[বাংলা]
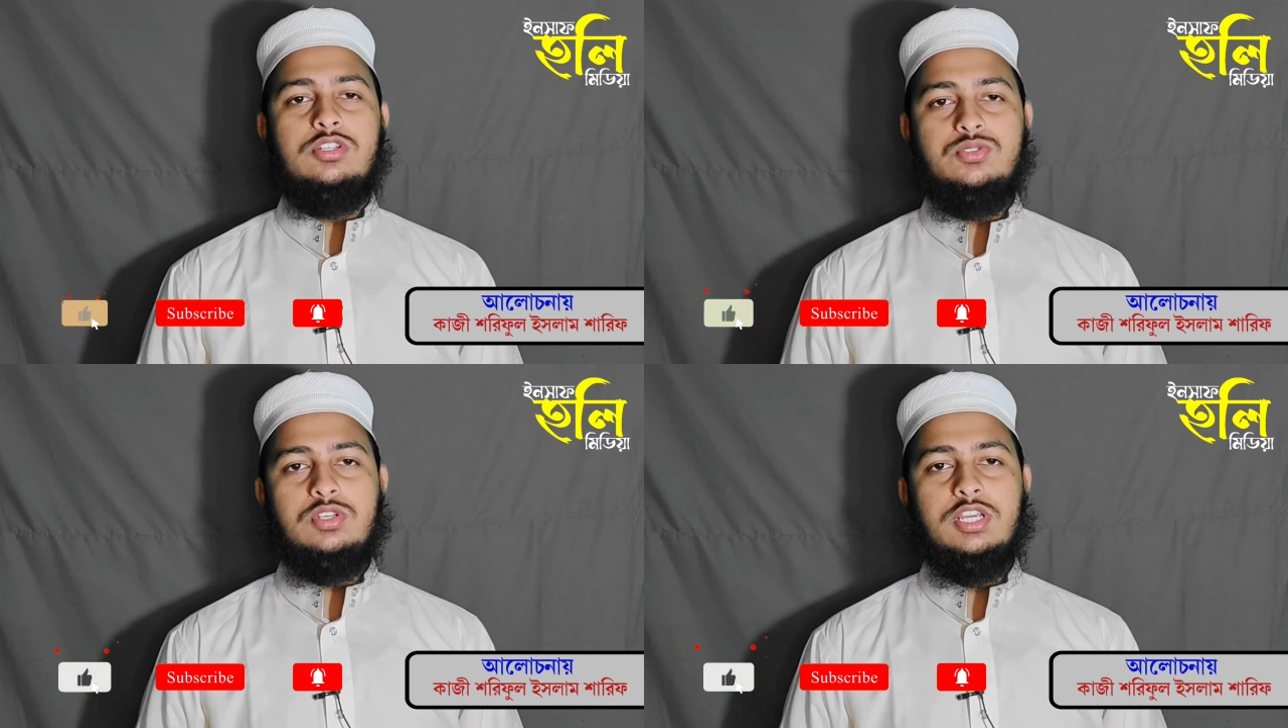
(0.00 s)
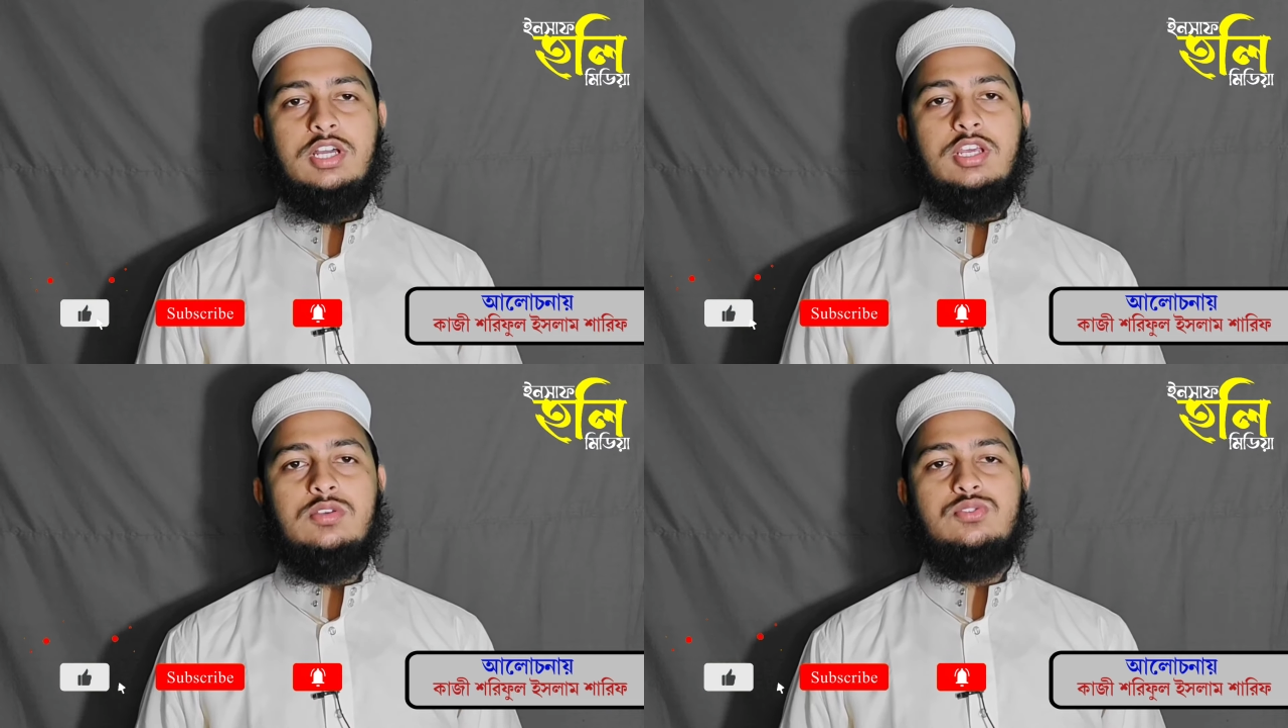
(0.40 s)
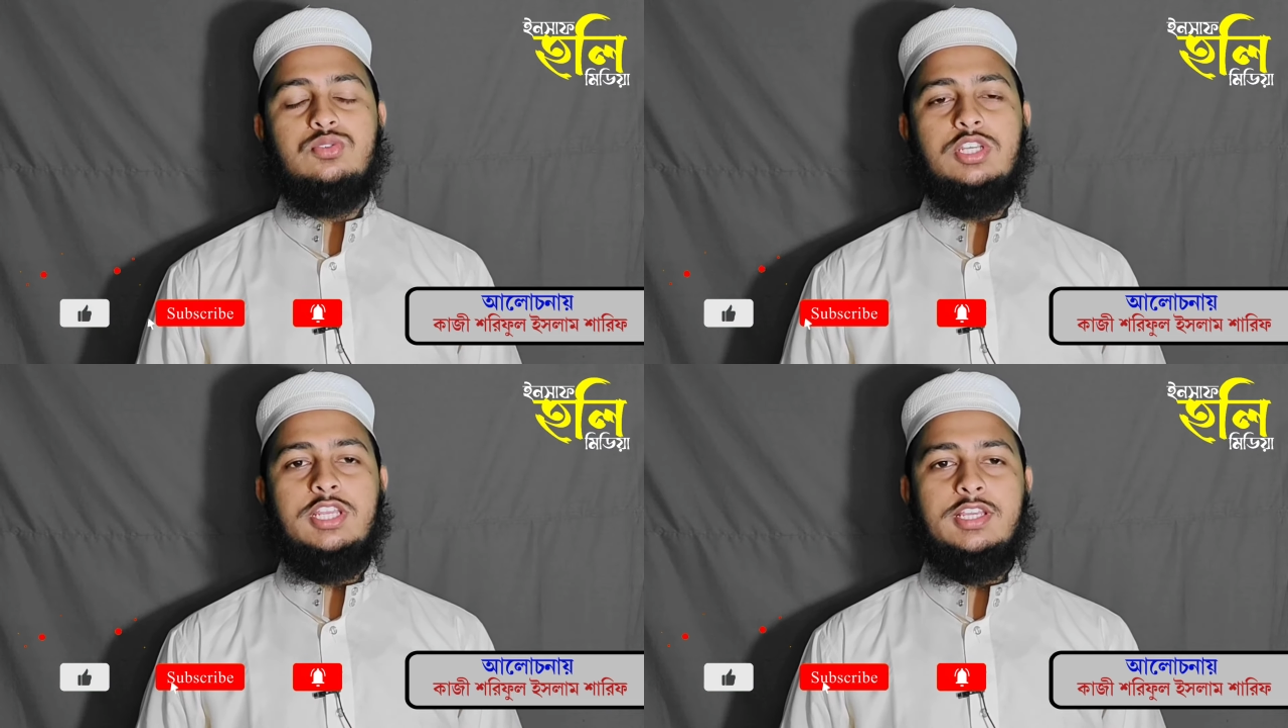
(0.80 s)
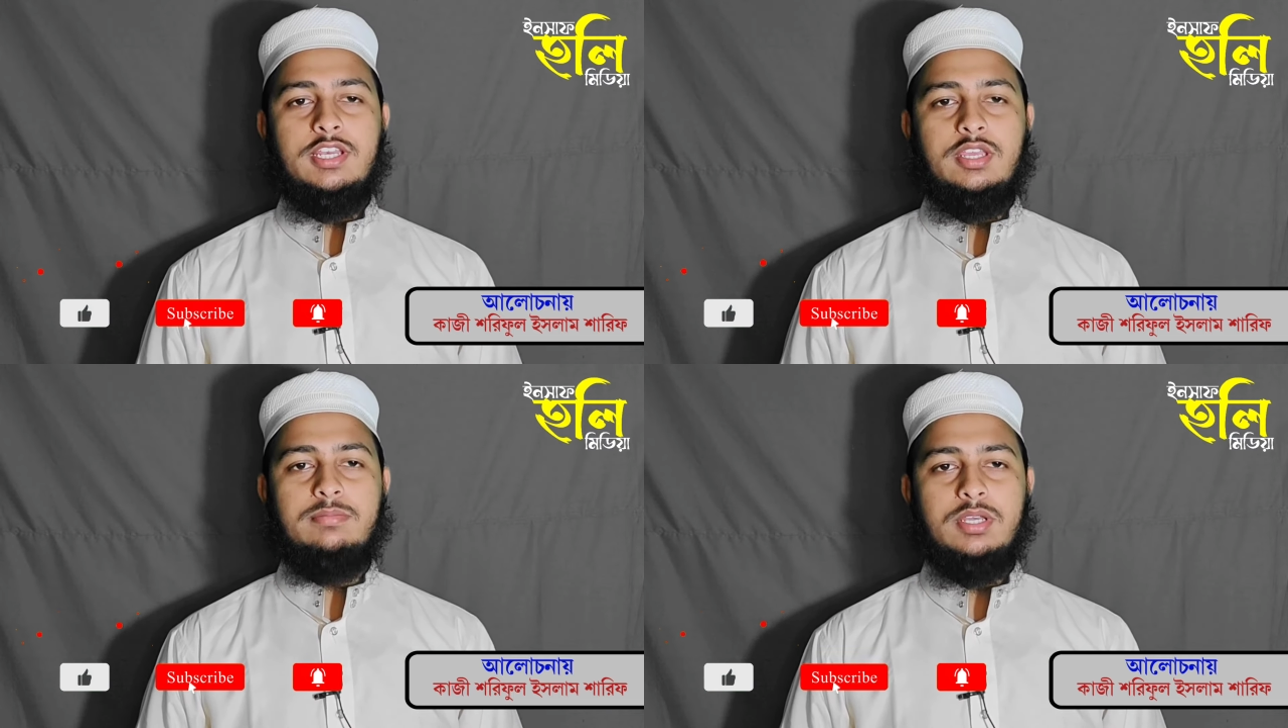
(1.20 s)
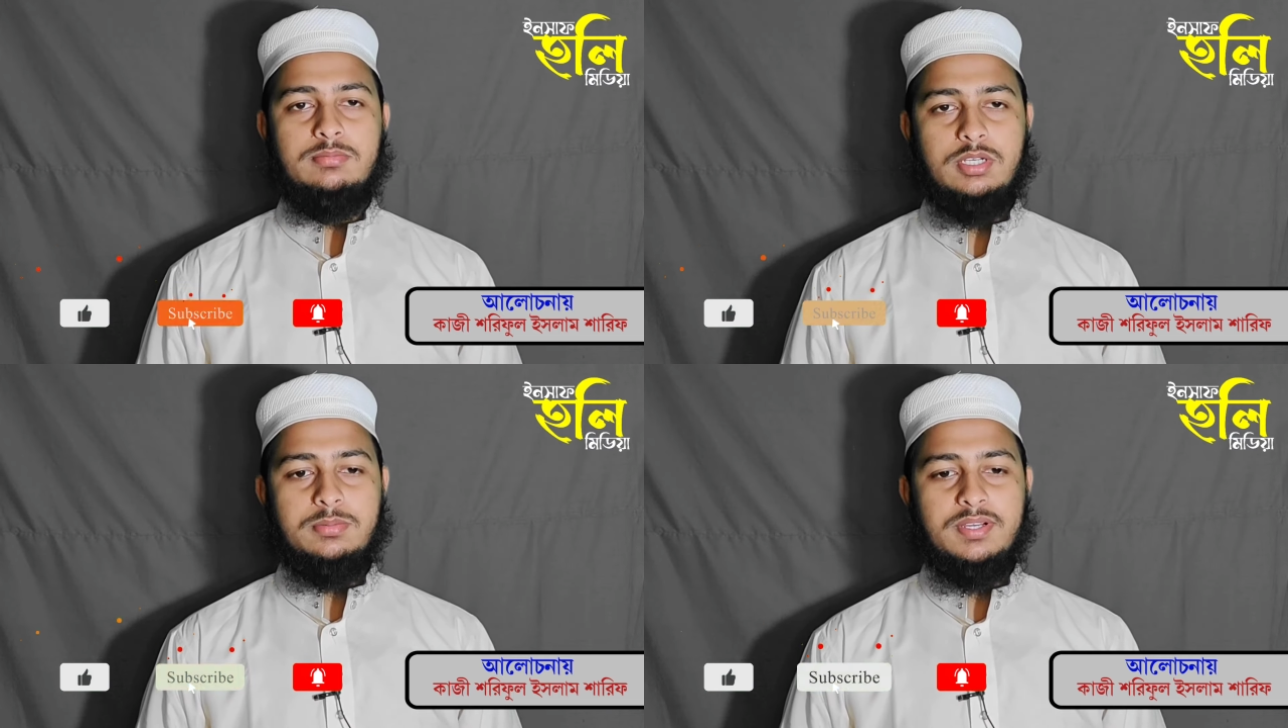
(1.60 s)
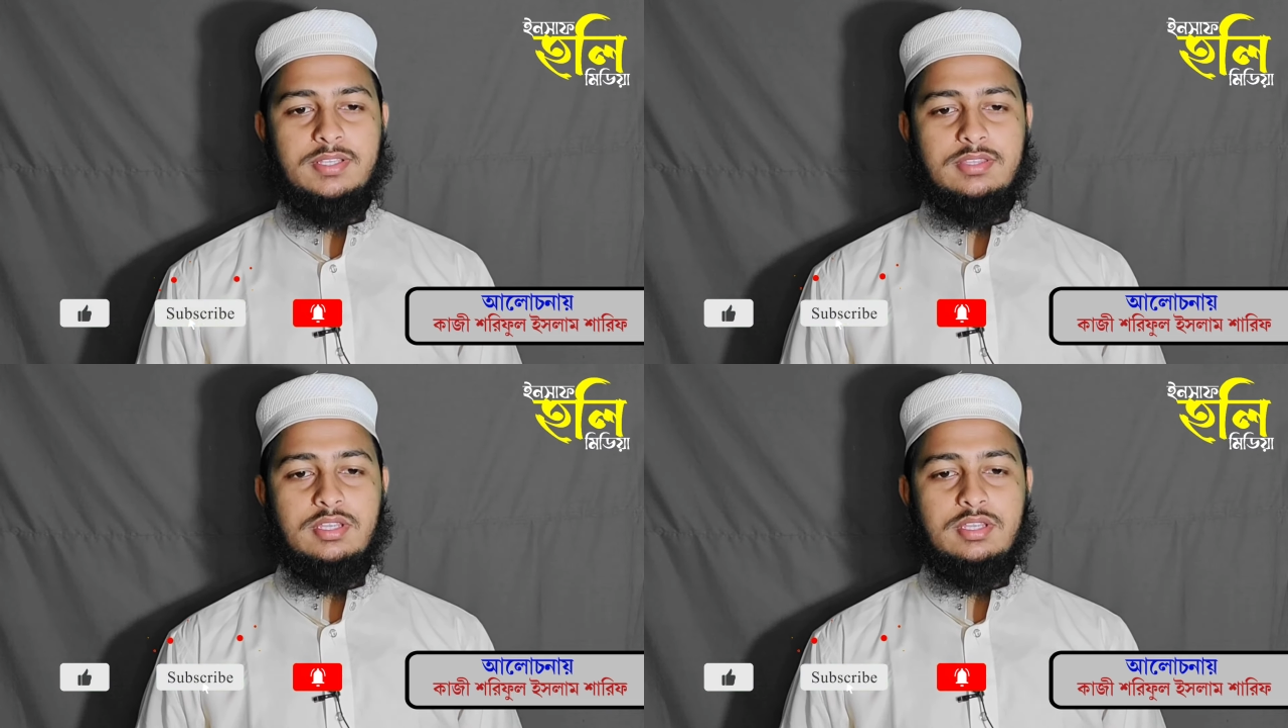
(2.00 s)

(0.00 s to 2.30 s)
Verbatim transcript: আল্লাহ রসুল করিম আহমাবাদ